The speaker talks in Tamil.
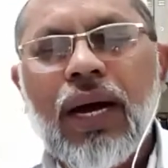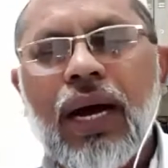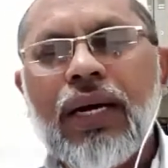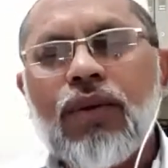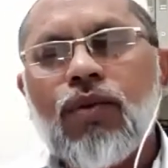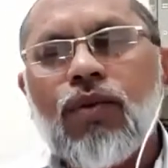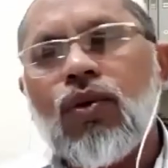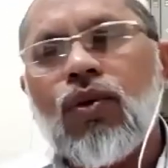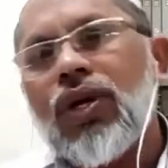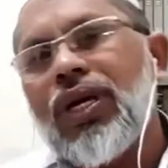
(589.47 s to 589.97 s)

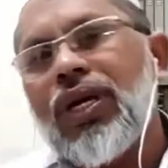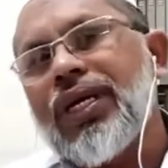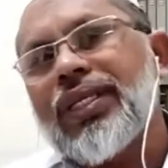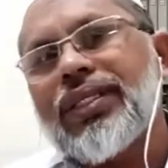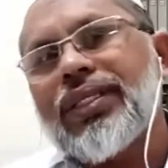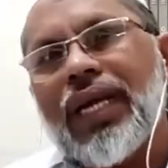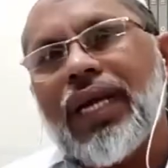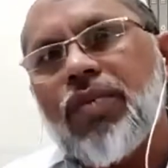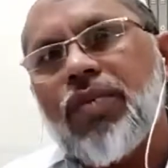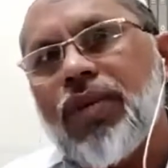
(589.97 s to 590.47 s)
நான்
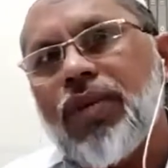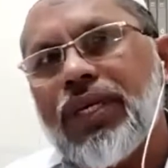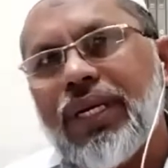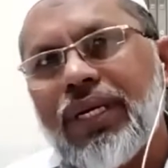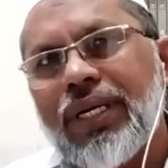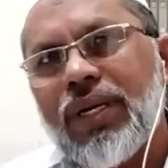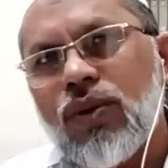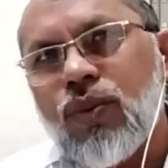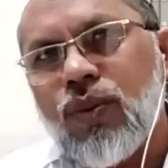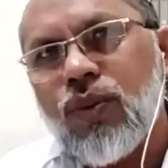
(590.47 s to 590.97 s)
உங்களுக்கு
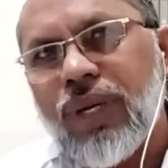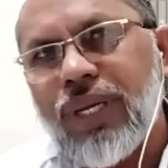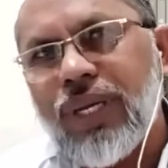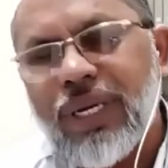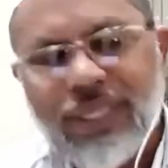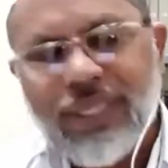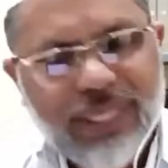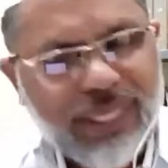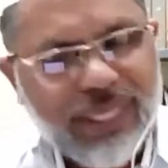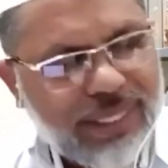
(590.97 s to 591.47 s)

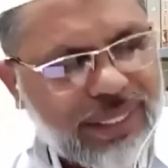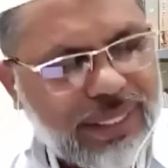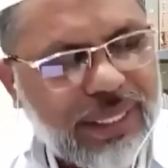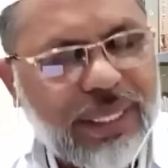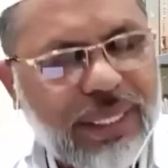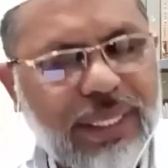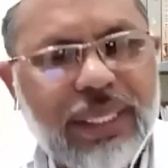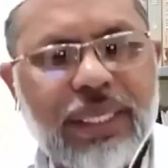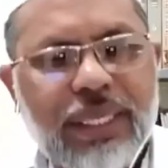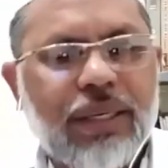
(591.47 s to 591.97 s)
தரப்பட்டிருக்கக்கூடிய
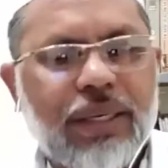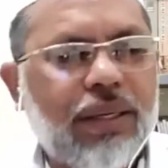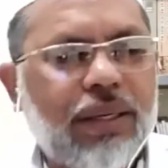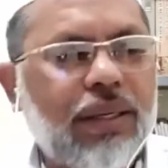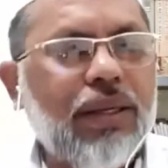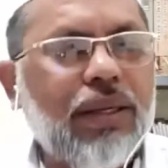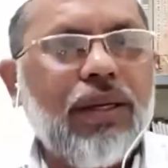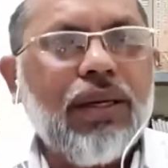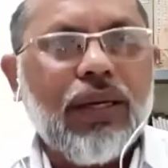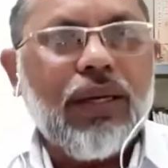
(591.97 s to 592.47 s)
டெக்ஸ்ட்டுக்கு
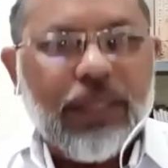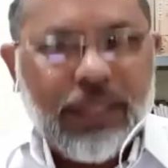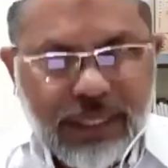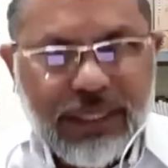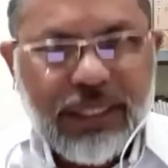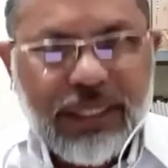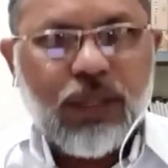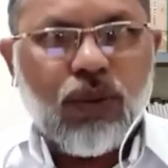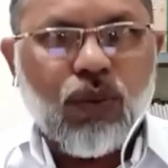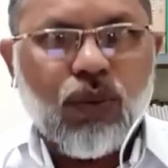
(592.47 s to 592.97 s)

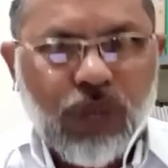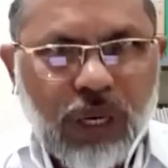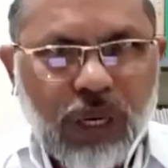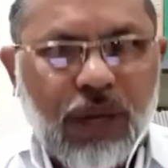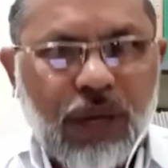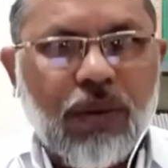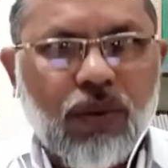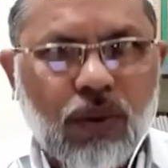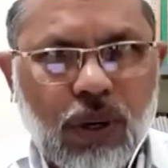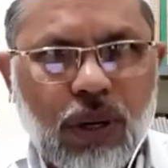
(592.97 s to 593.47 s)
டெஸ்ட்டுக்கு
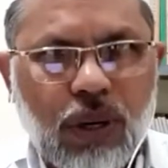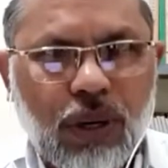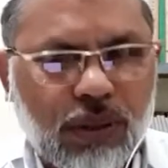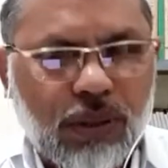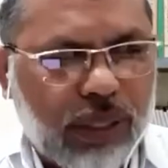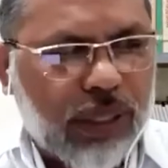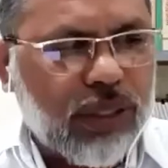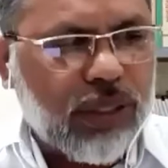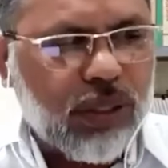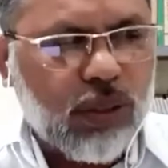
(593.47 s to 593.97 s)
உடன்
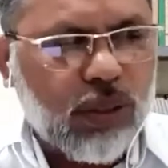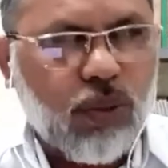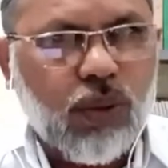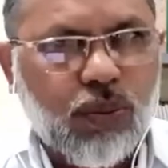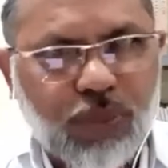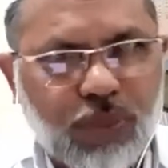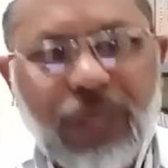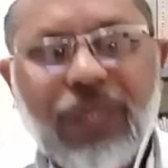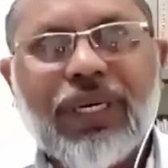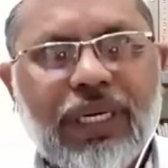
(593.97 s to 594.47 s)
டெஸ்ட்டுக்கு
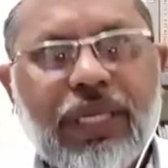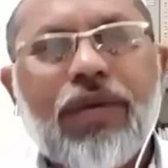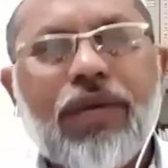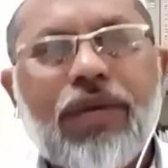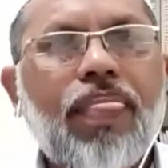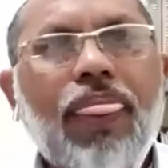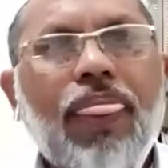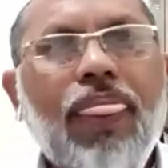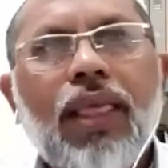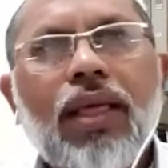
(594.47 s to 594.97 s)
உட்பட்டு
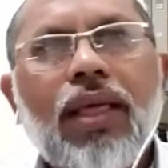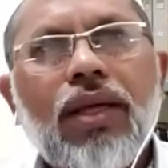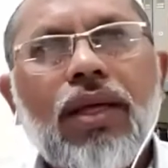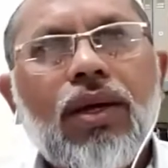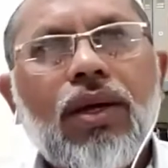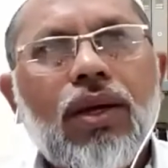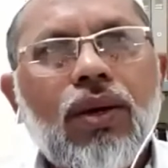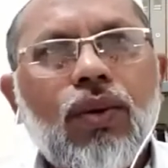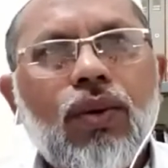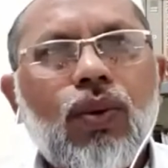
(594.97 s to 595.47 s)

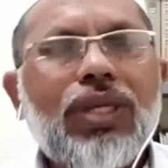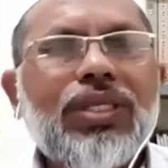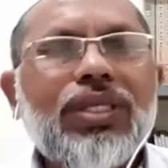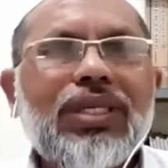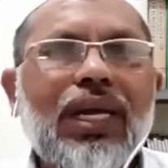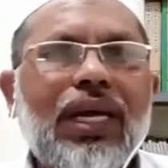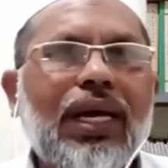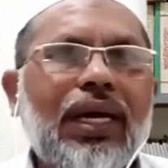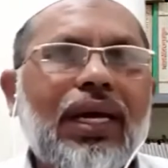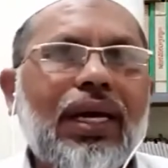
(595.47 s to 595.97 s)
ஒரு
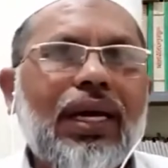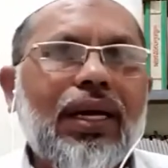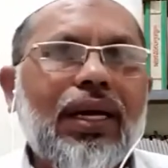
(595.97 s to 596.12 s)
சில